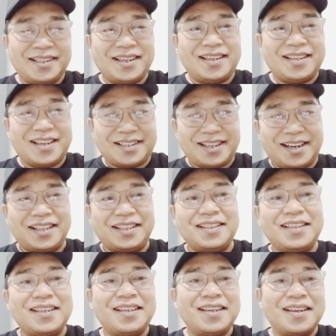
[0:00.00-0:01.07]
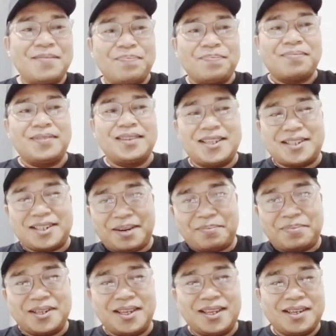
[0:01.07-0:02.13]
ya yang saya lihat di
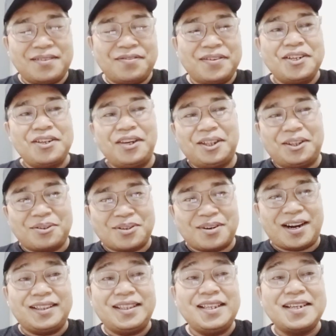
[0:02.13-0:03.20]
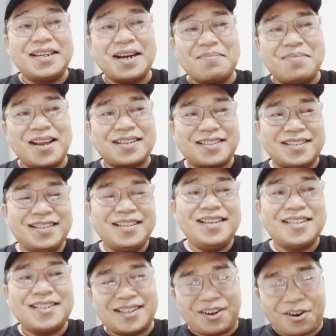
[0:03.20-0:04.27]
deskripsi video itu saudara 13
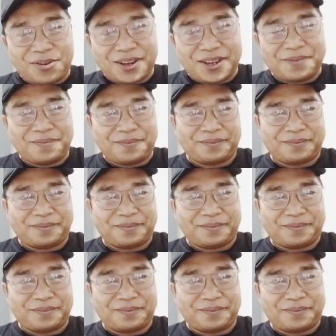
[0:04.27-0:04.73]
istroi